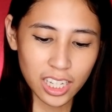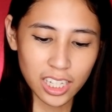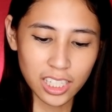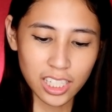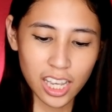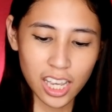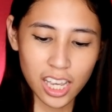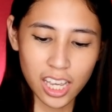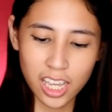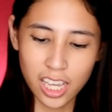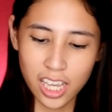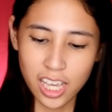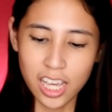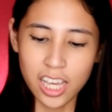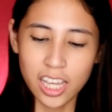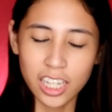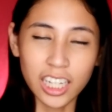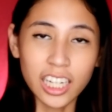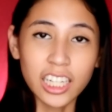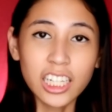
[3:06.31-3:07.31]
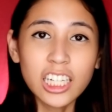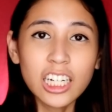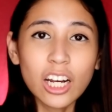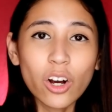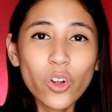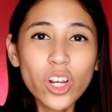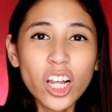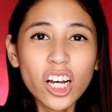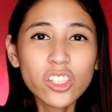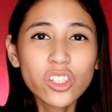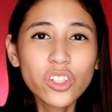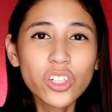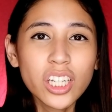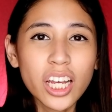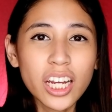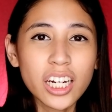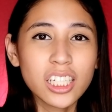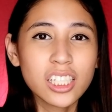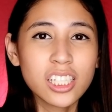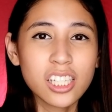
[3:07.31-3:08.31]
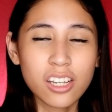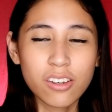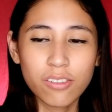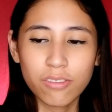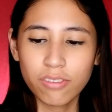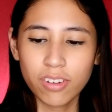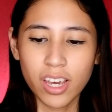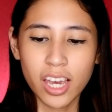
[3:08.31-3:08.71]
Kasi, kanina ko lang to na-receive.